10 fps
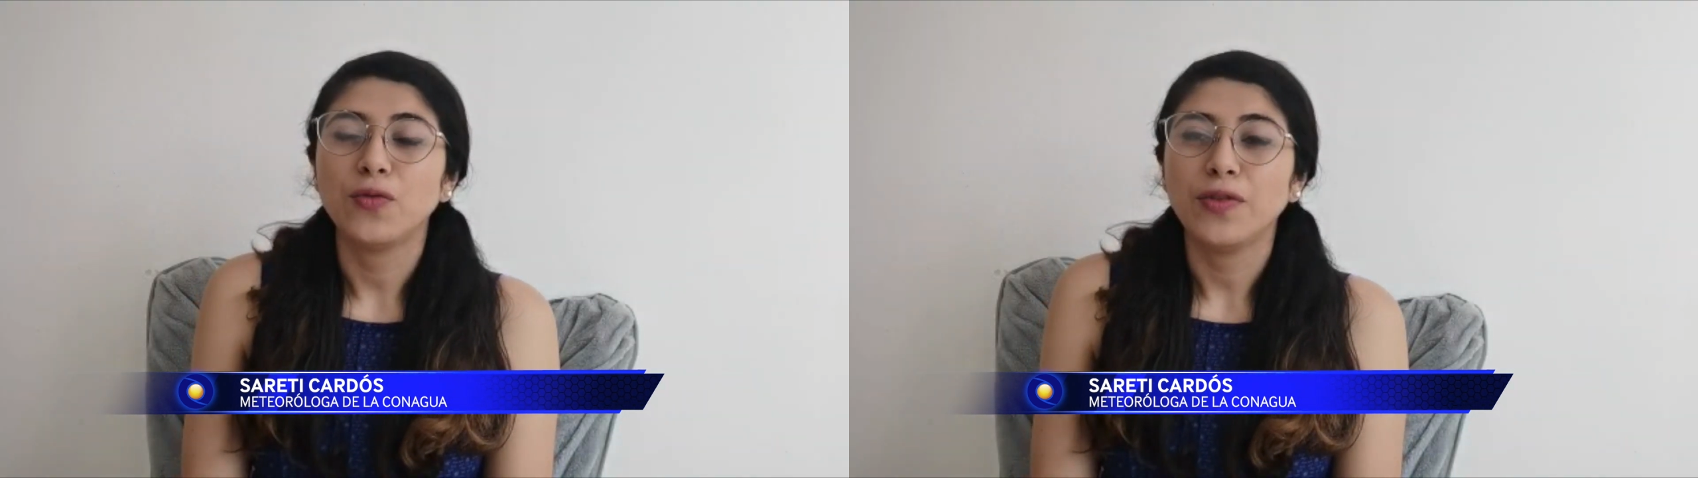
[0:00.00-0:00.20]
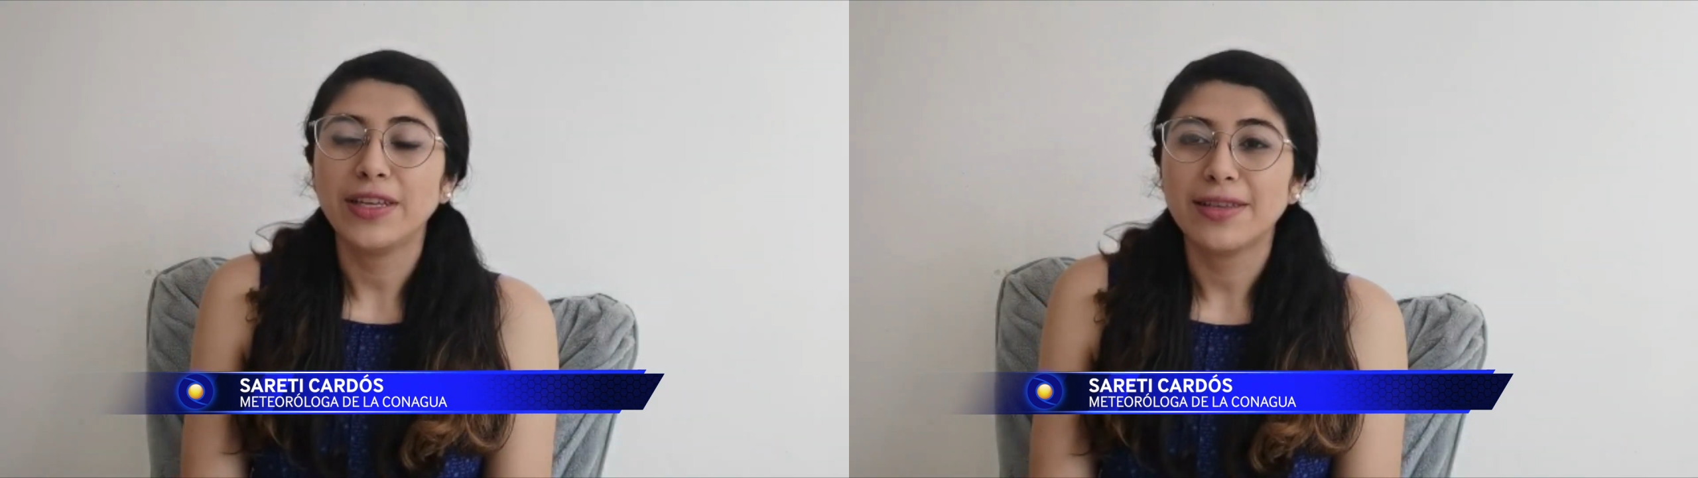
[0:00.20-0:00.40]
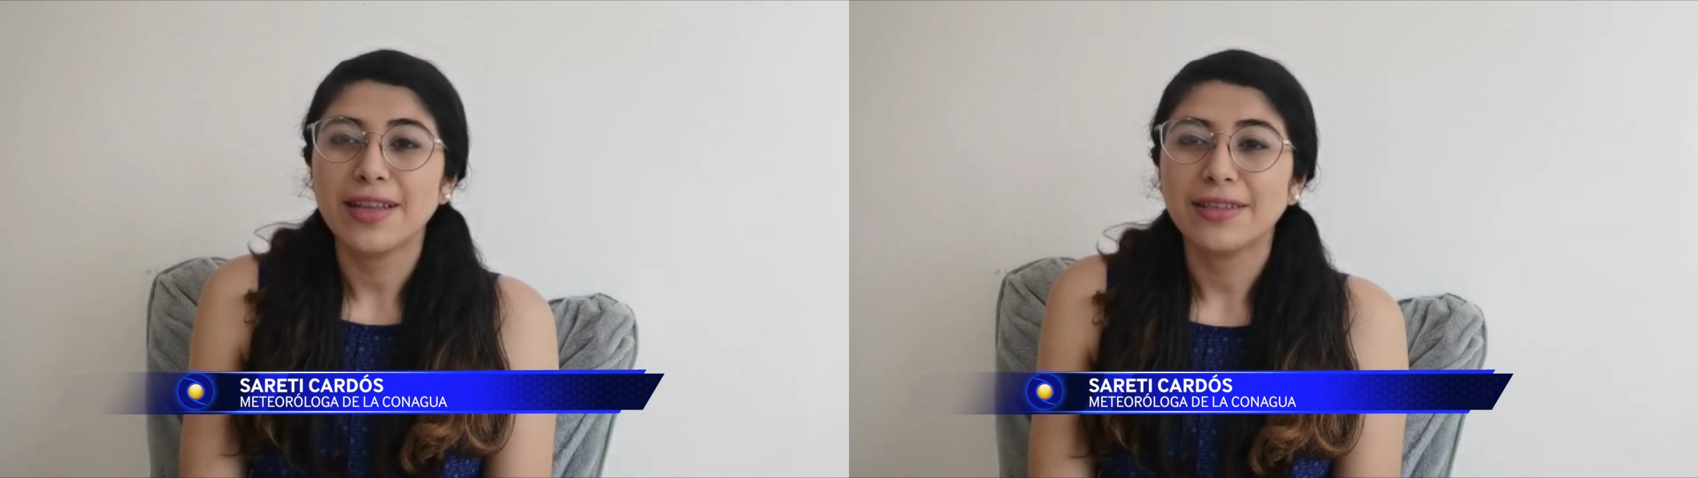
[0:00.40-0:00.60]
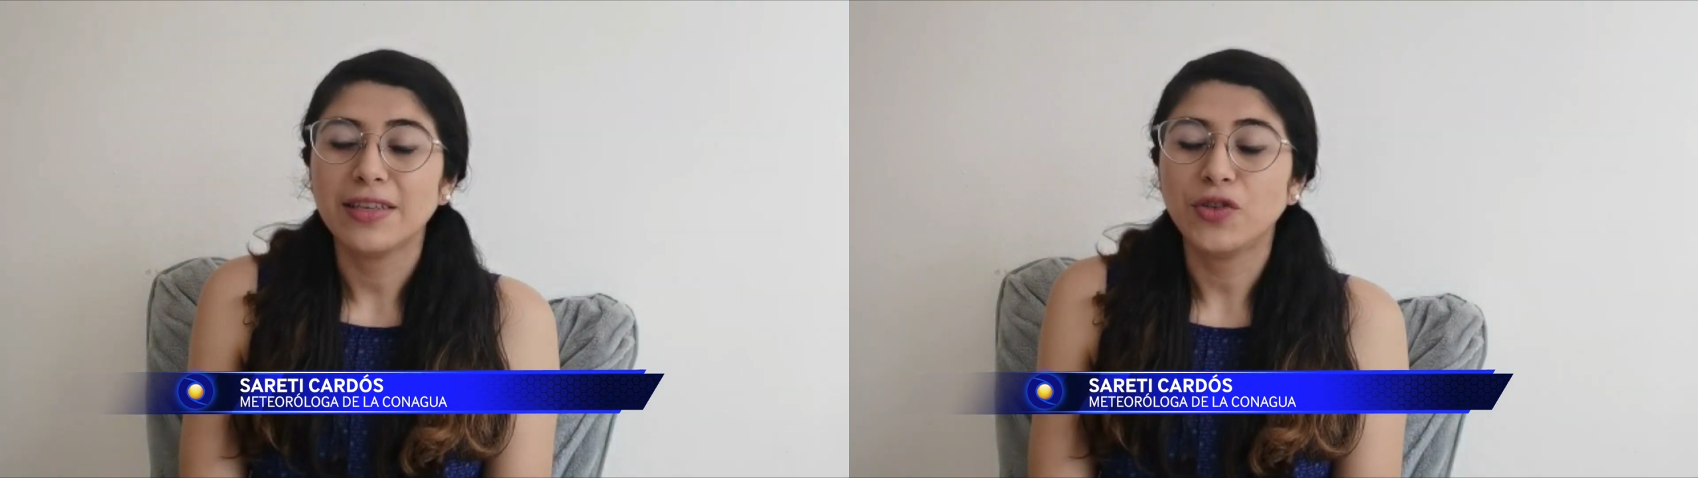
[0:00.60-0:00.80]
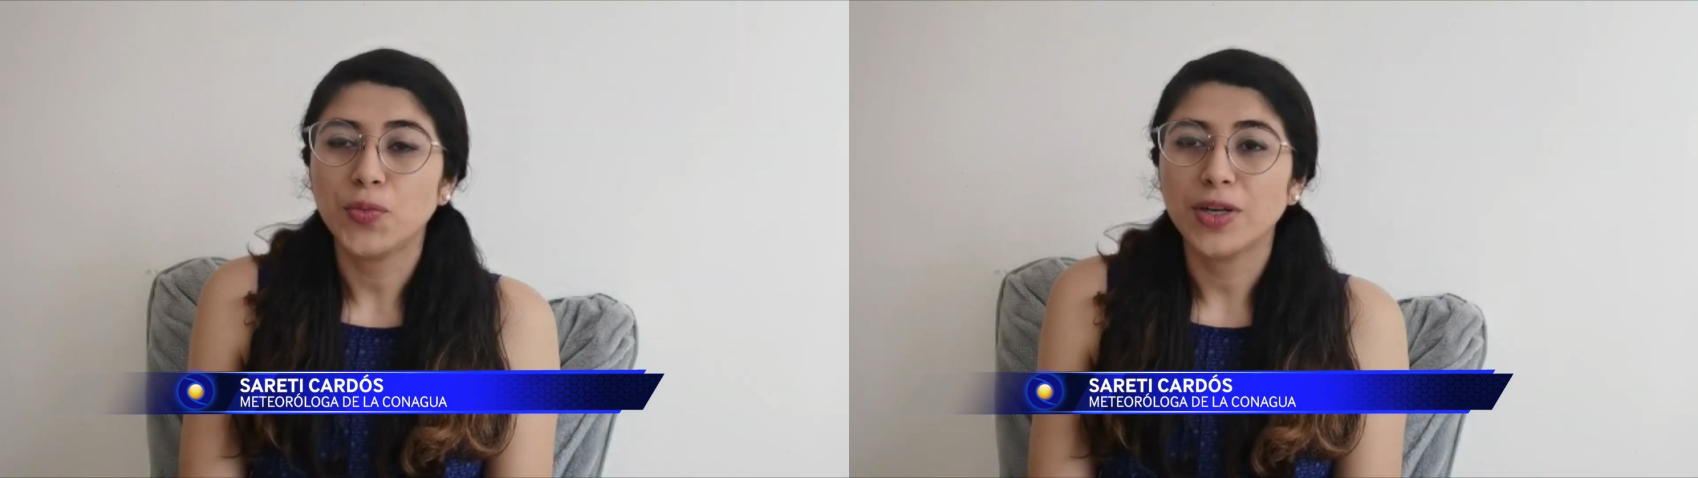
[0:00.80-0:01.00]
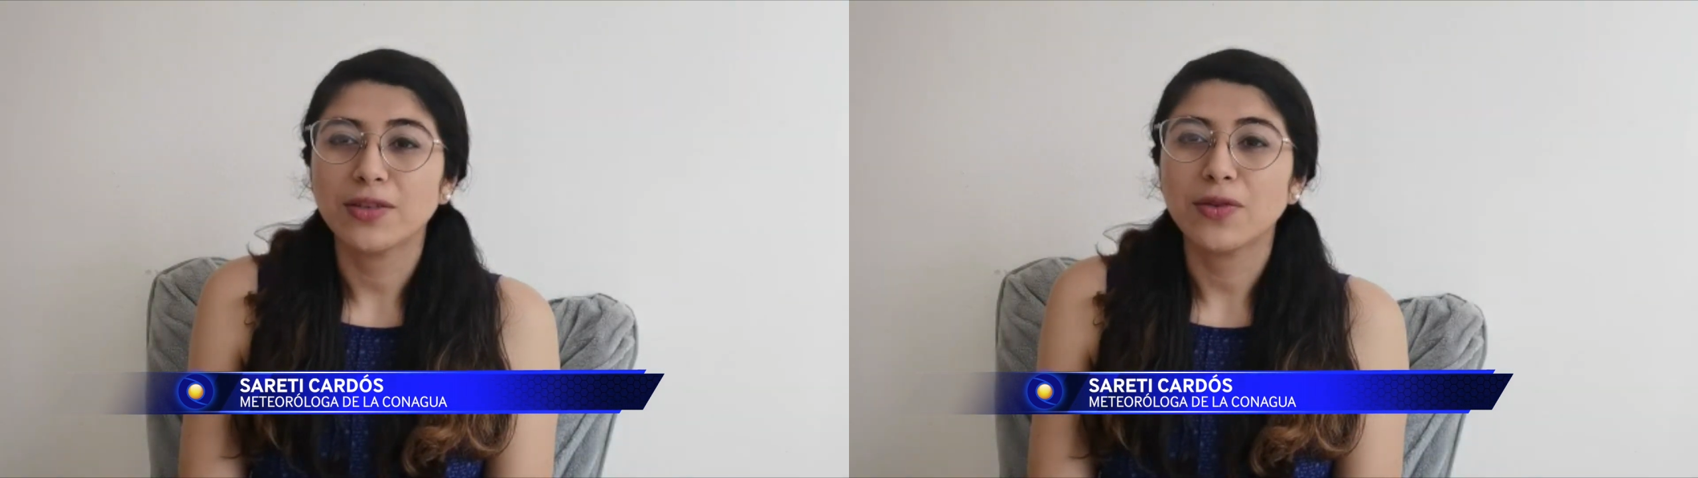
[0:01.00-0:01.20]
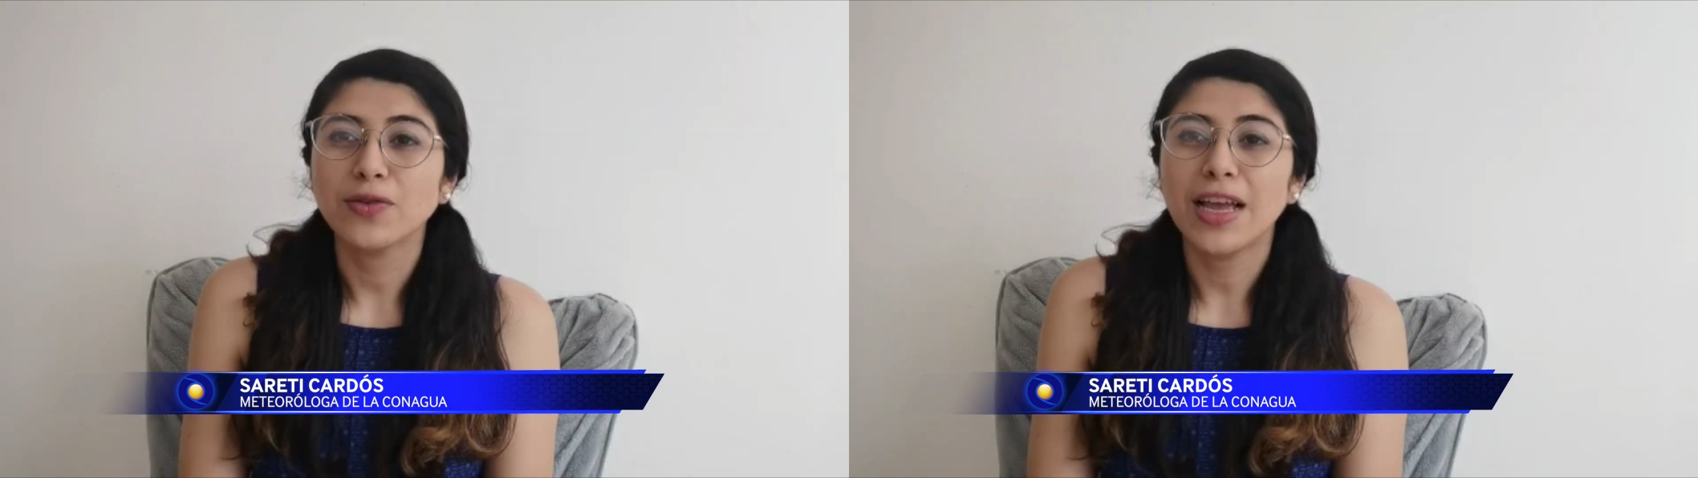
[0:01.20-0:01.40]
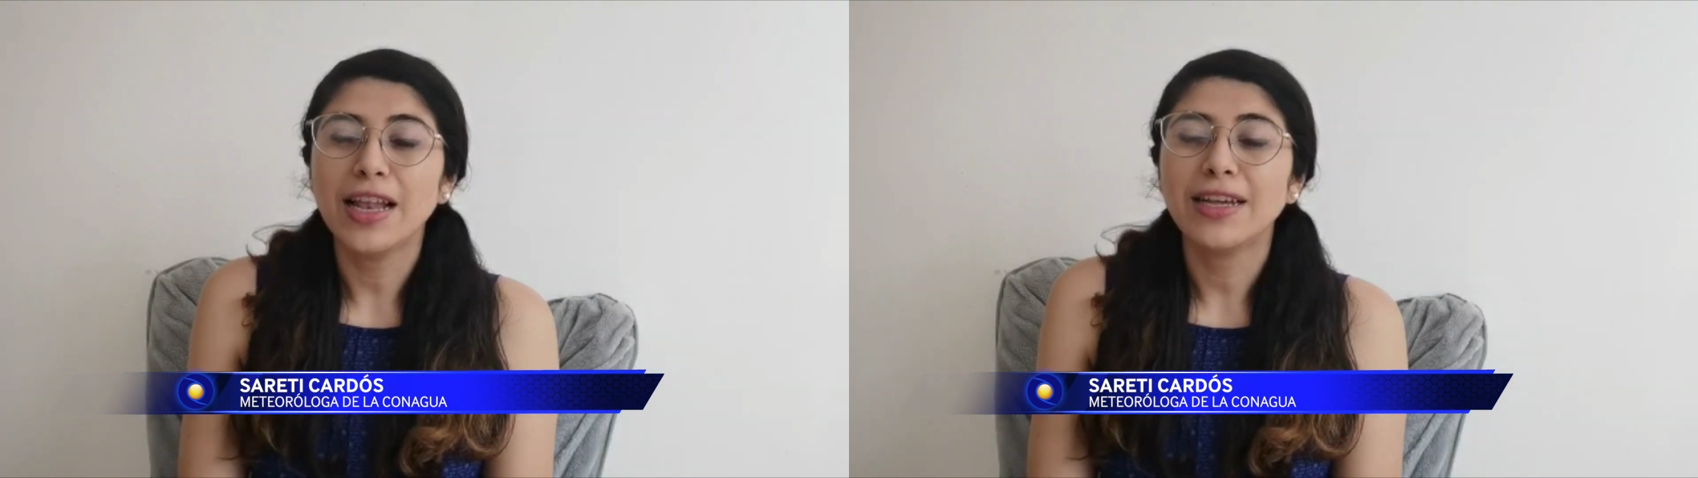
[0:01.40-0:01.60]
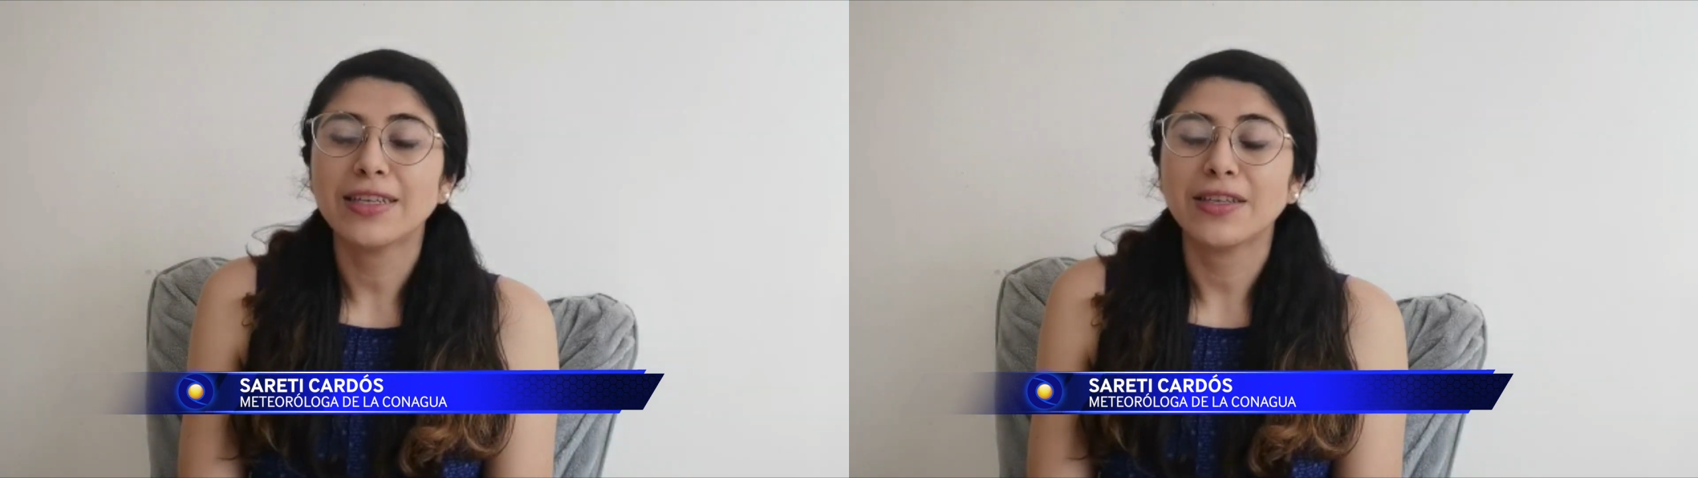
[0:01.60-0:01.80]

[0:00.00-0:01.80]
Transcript: lloviznas y chubascos en las